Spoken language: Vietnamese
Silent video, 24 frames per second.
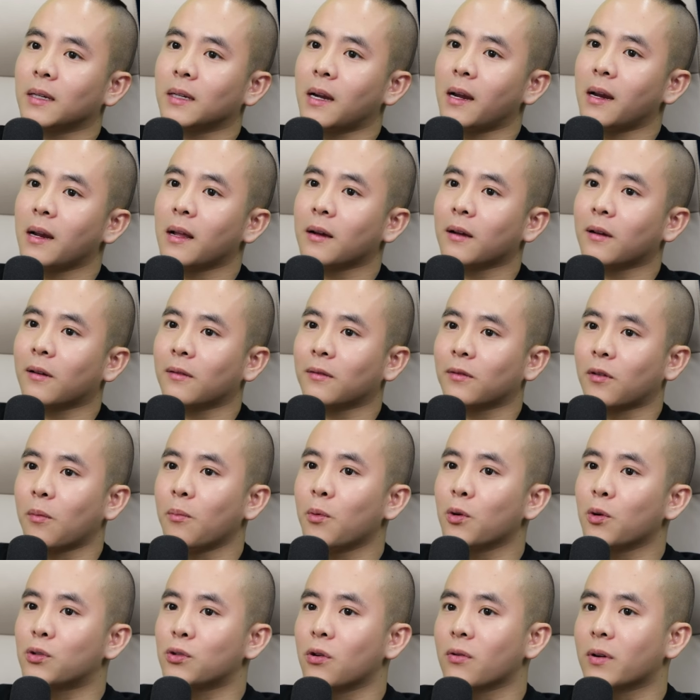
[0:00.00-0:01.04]
thì đấy là
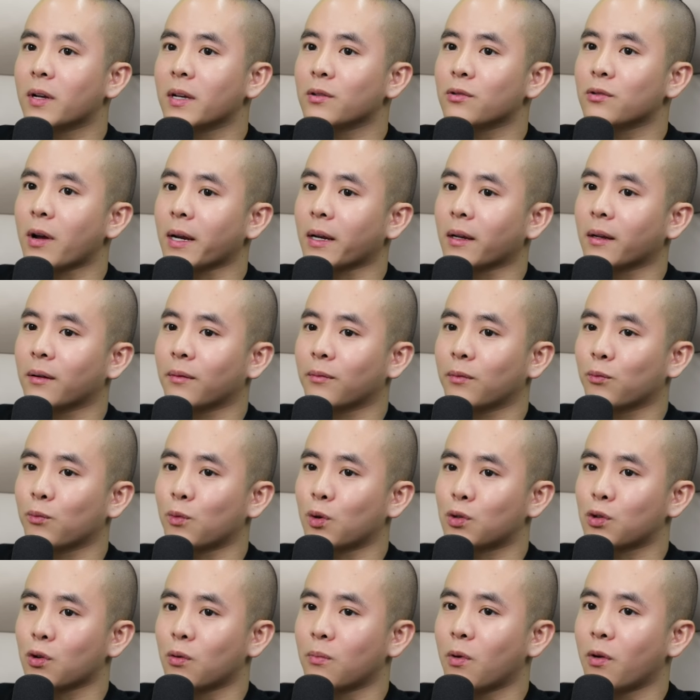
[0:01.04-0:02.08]
có một số kinh doanh
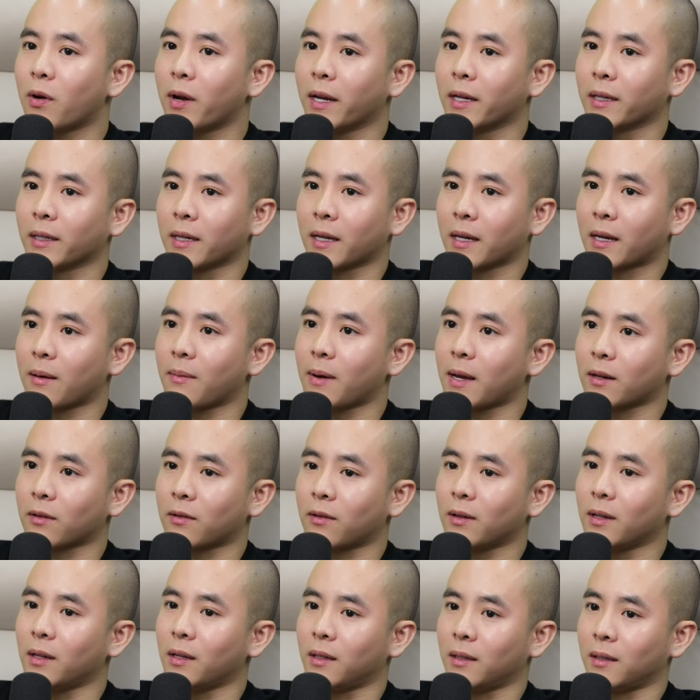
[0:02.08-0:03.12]
một số mô hình để các
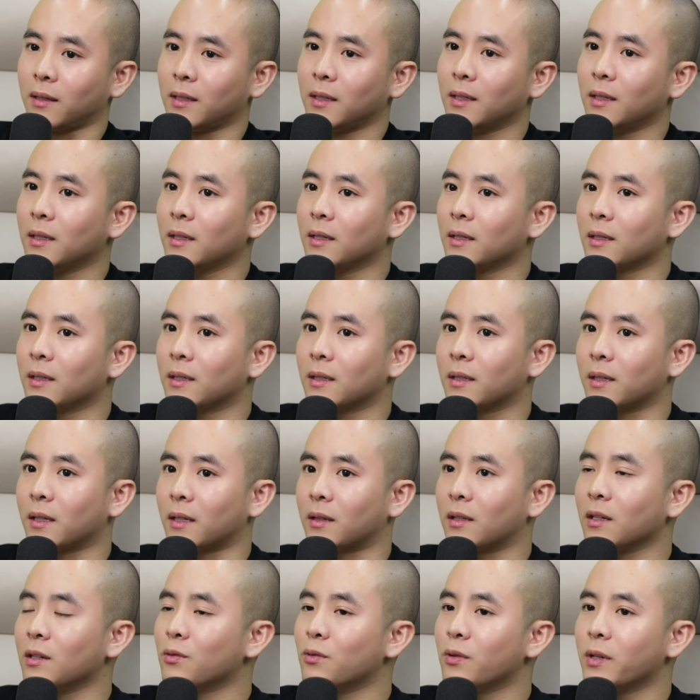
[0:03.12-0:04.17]
bạn có thể
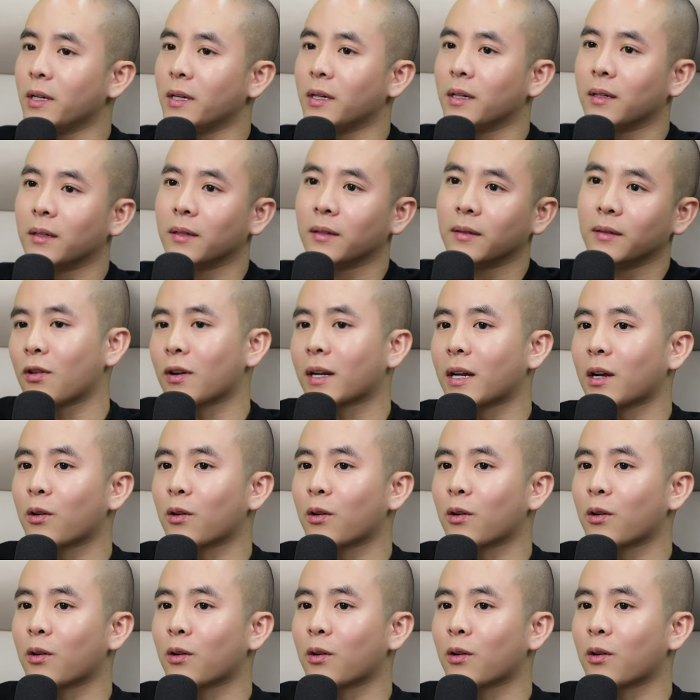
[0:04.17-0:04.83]
để tư duy rồi ờ,